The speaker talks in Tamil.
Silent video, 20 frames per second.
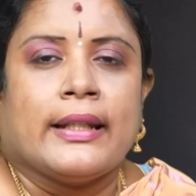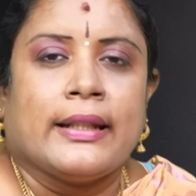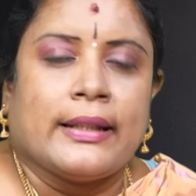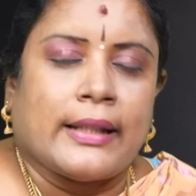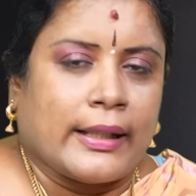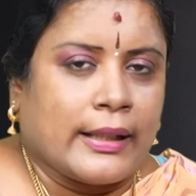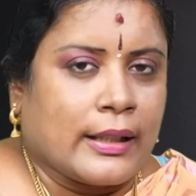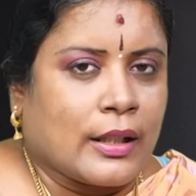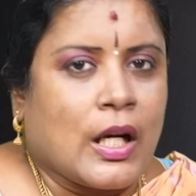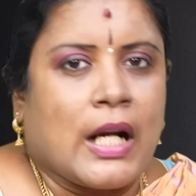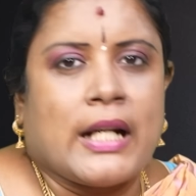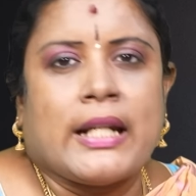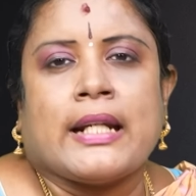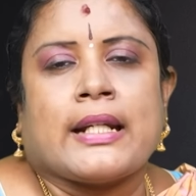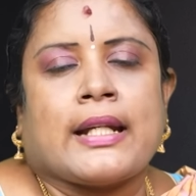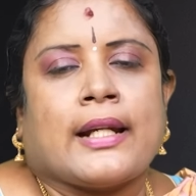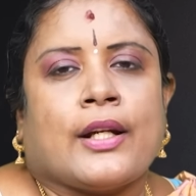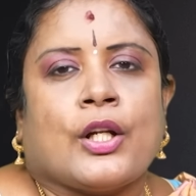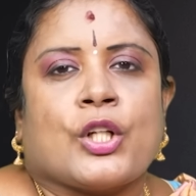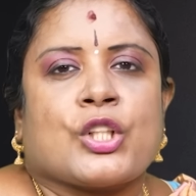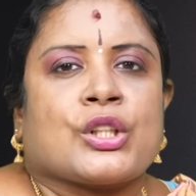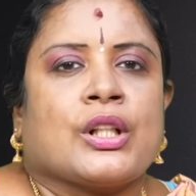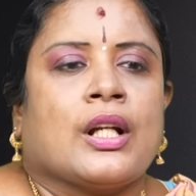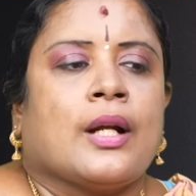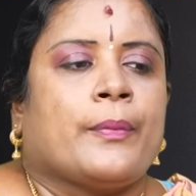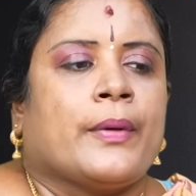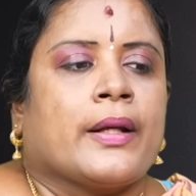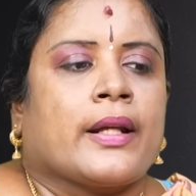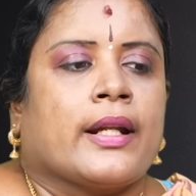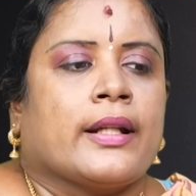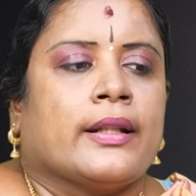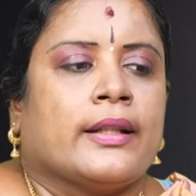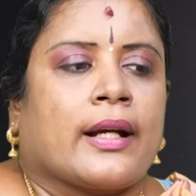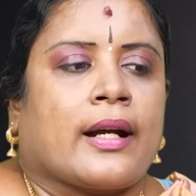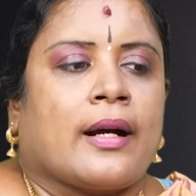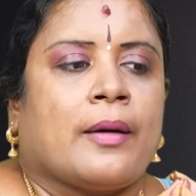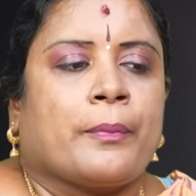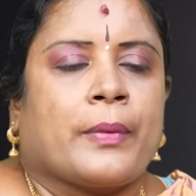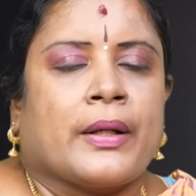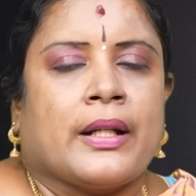இந்த இர்கான் இன்டர்நேஷனல் அப்படிங்கிற இந்த
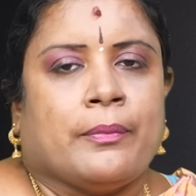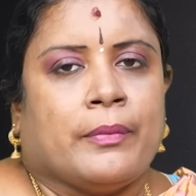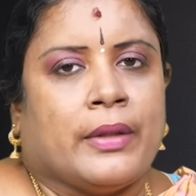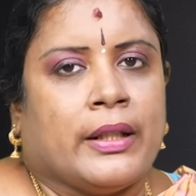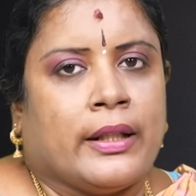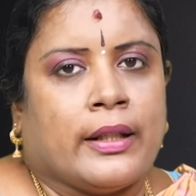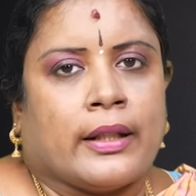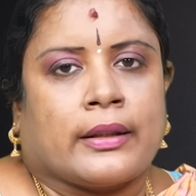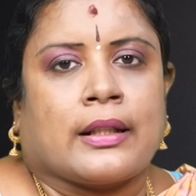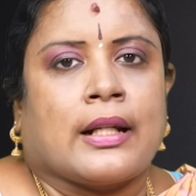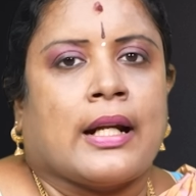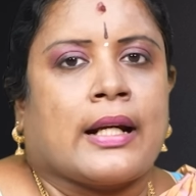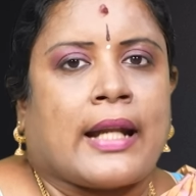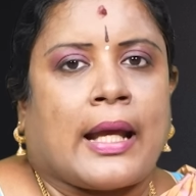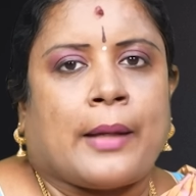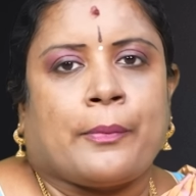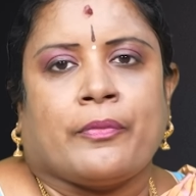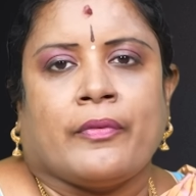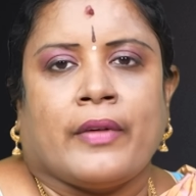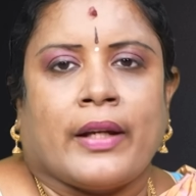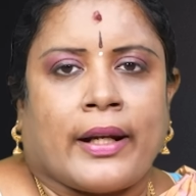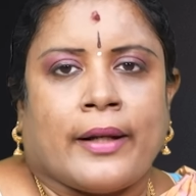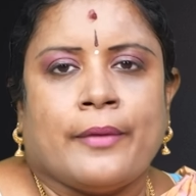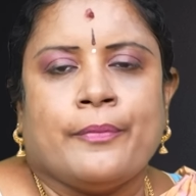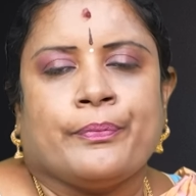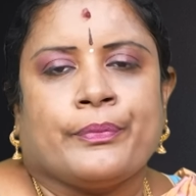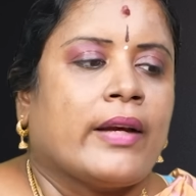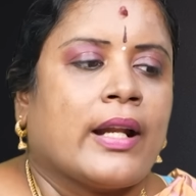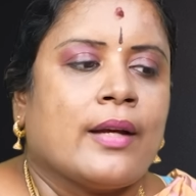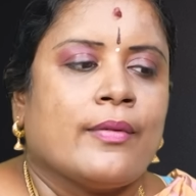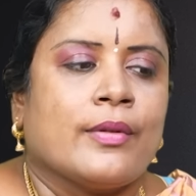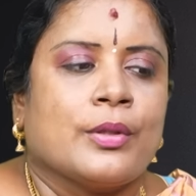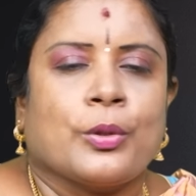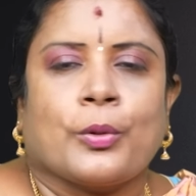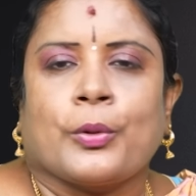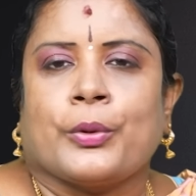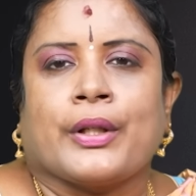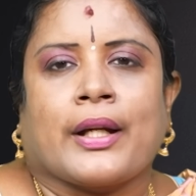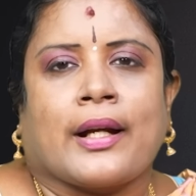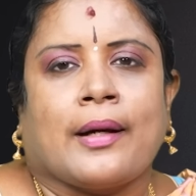கம்பெனி மினி ரத்ன டைப் மேலே விலை
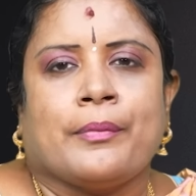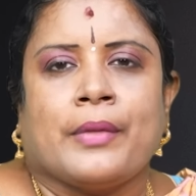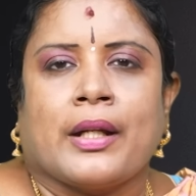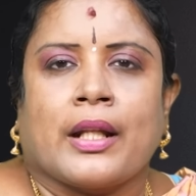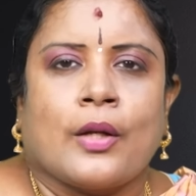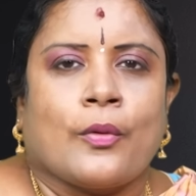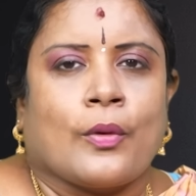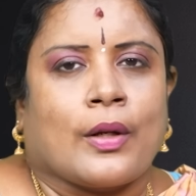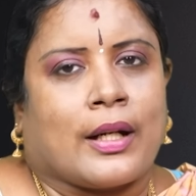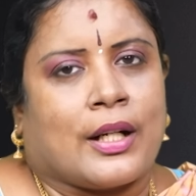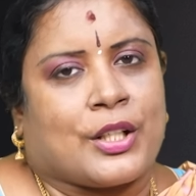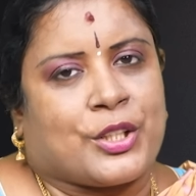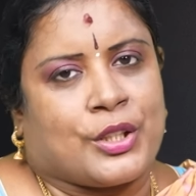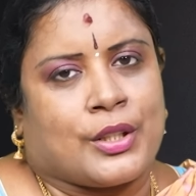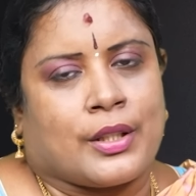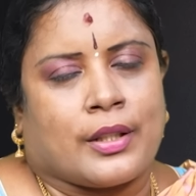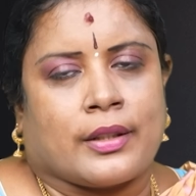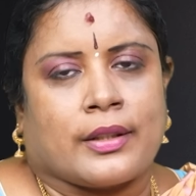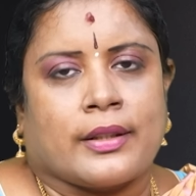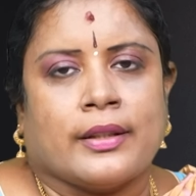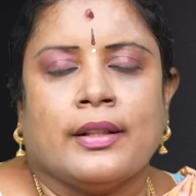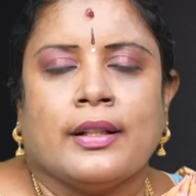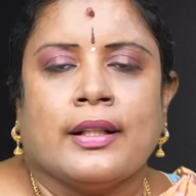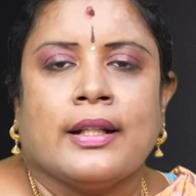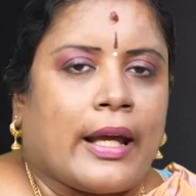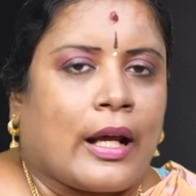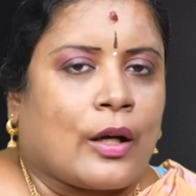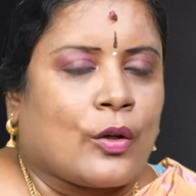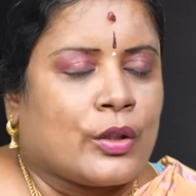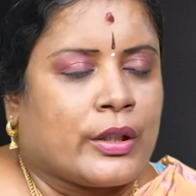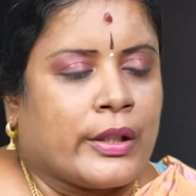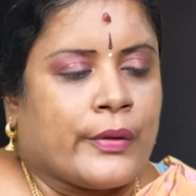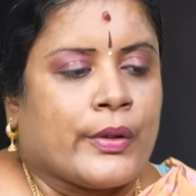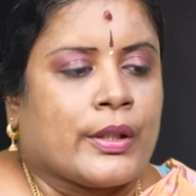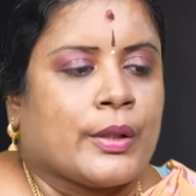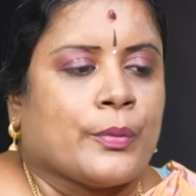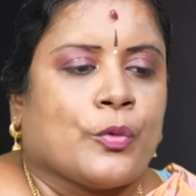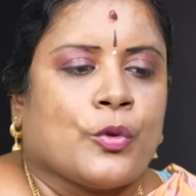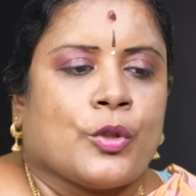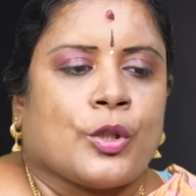வந்து கொஞ்சம் கம்மியாக தான் உங்களுக்கு கிடச்சிட்டு இருக்கு இரநூத்தி
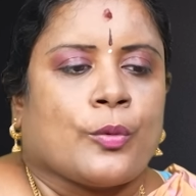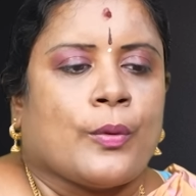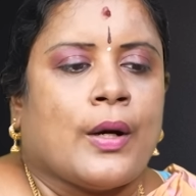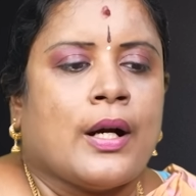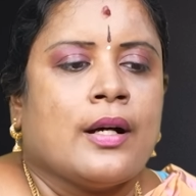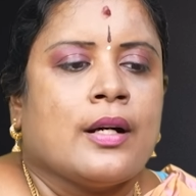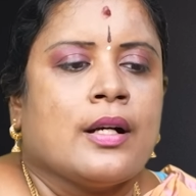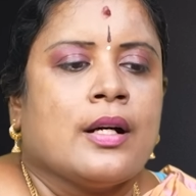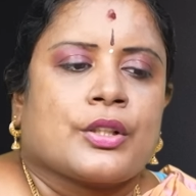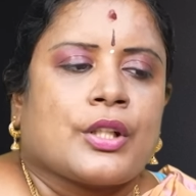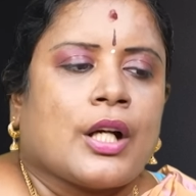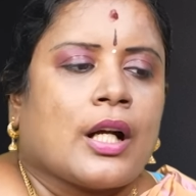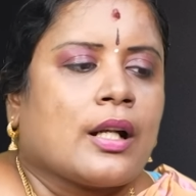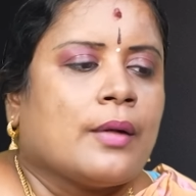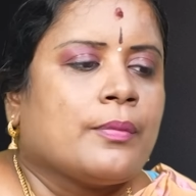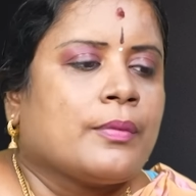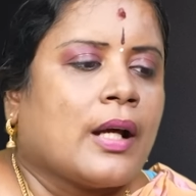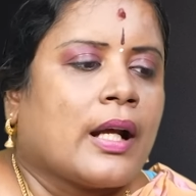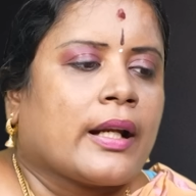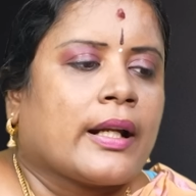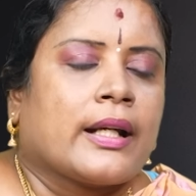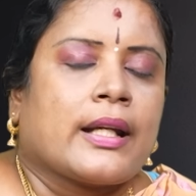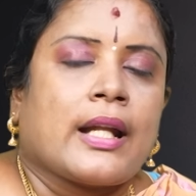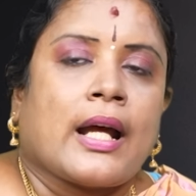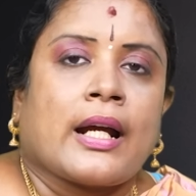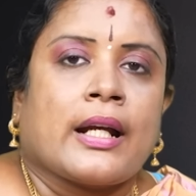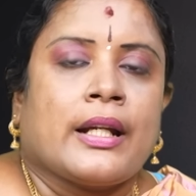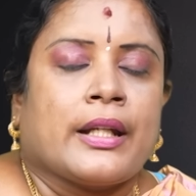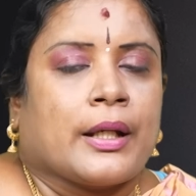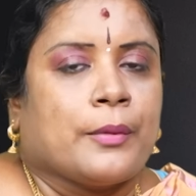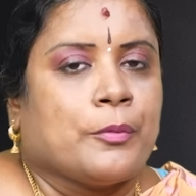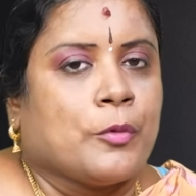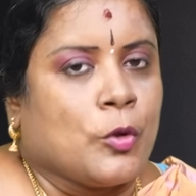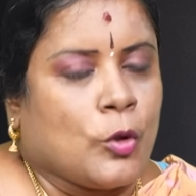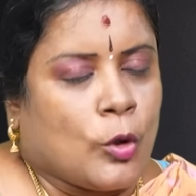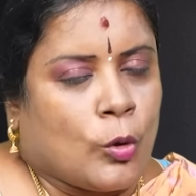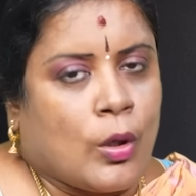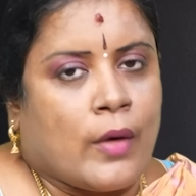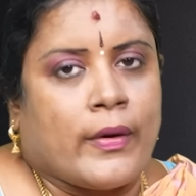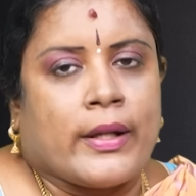இருபத்தி மூணு ரூபா ஷார்ட் டேர்ம் டார்கெட்டாக நீங்கள்
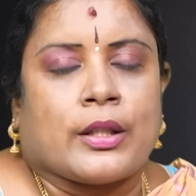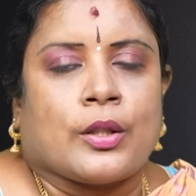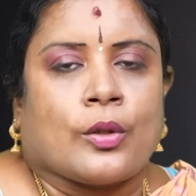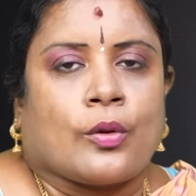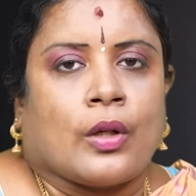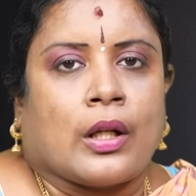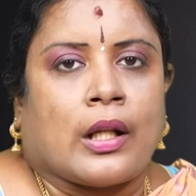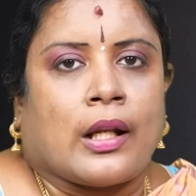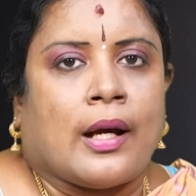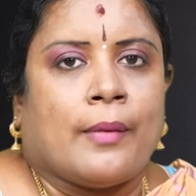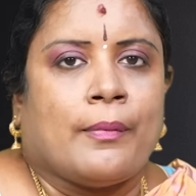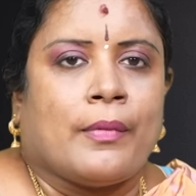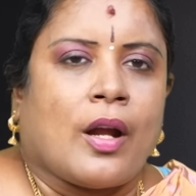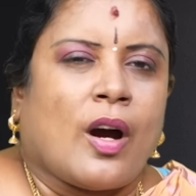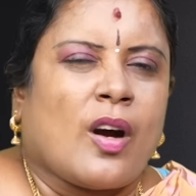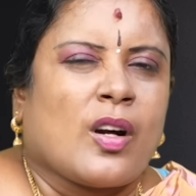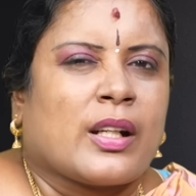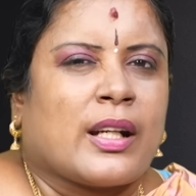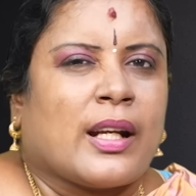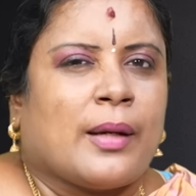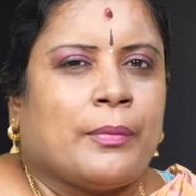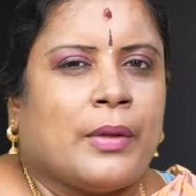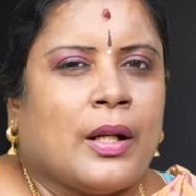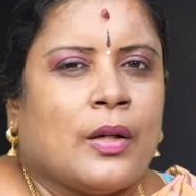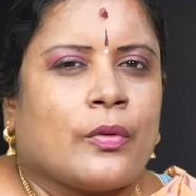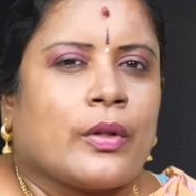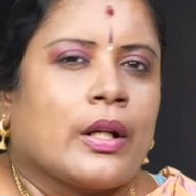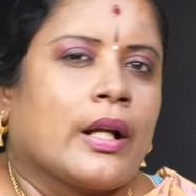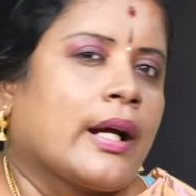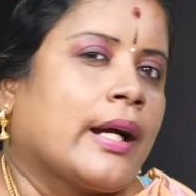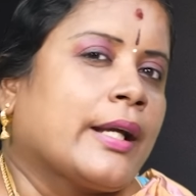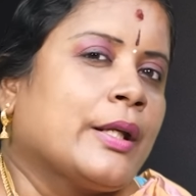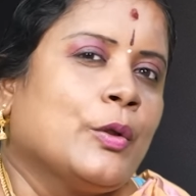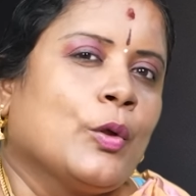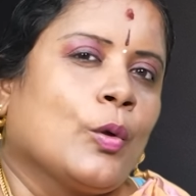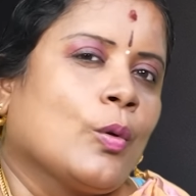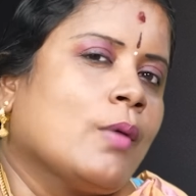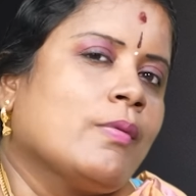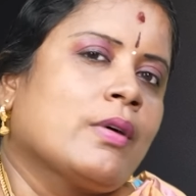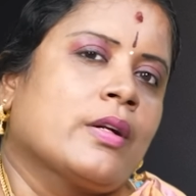முந்நூறுரூவா கொள்ளலாம் லாங் டேர்மில் உங்களுக்கு
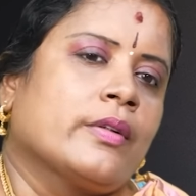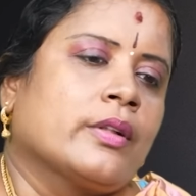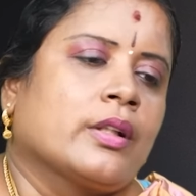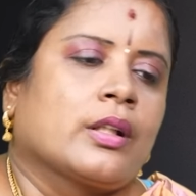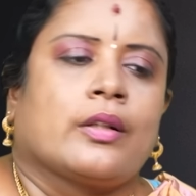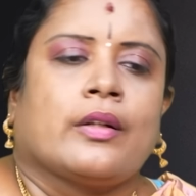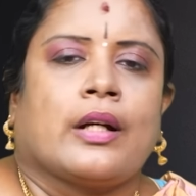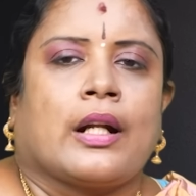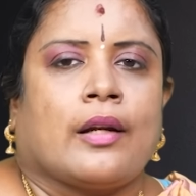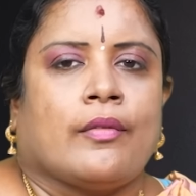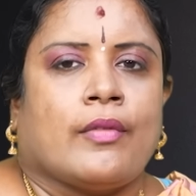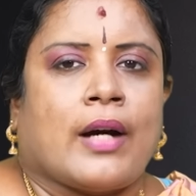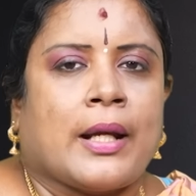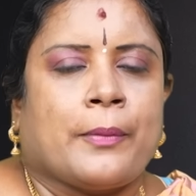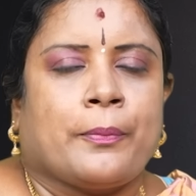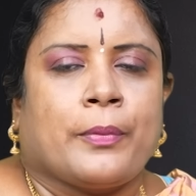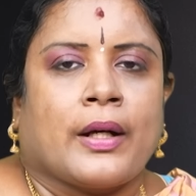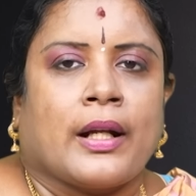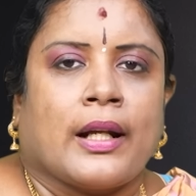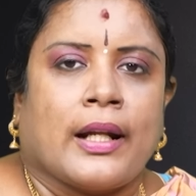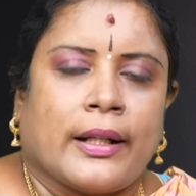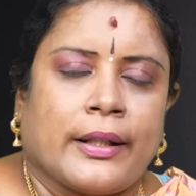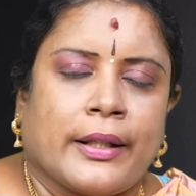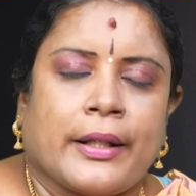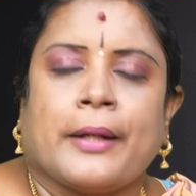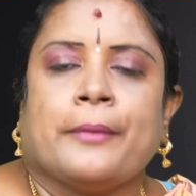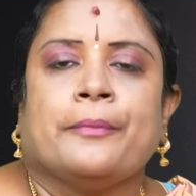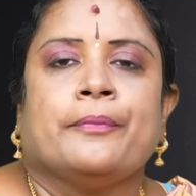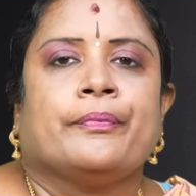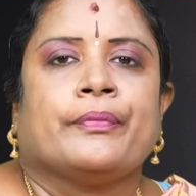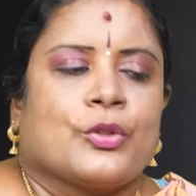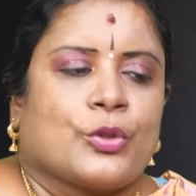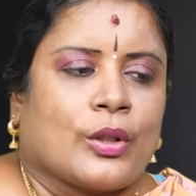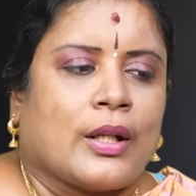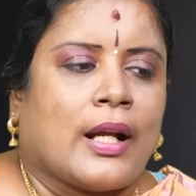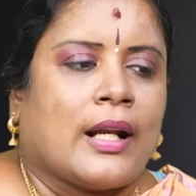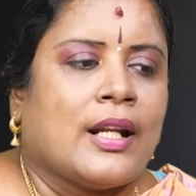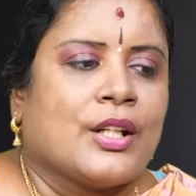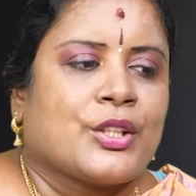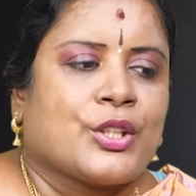ஐநூறுரூவா வருவதற்கான வாய்ப்புகள் அதிகம் ஸோ
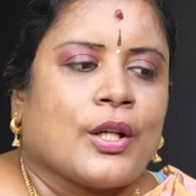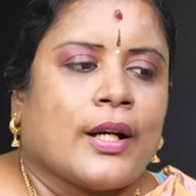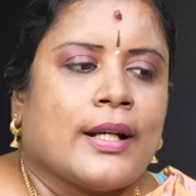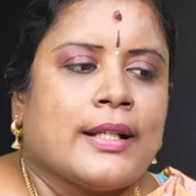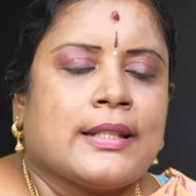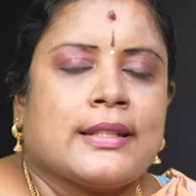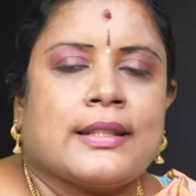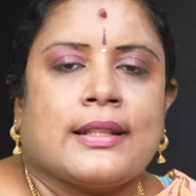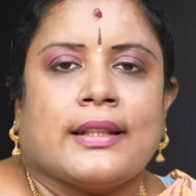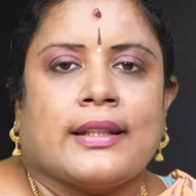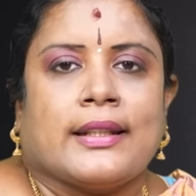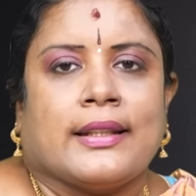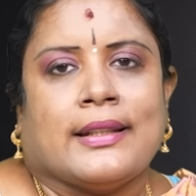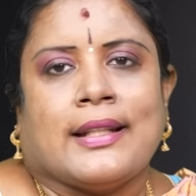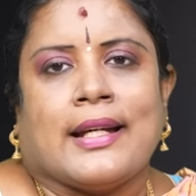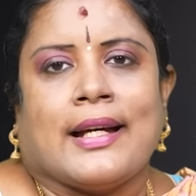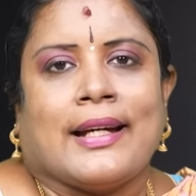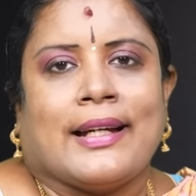நல்ல சாய்ஸ் இந்த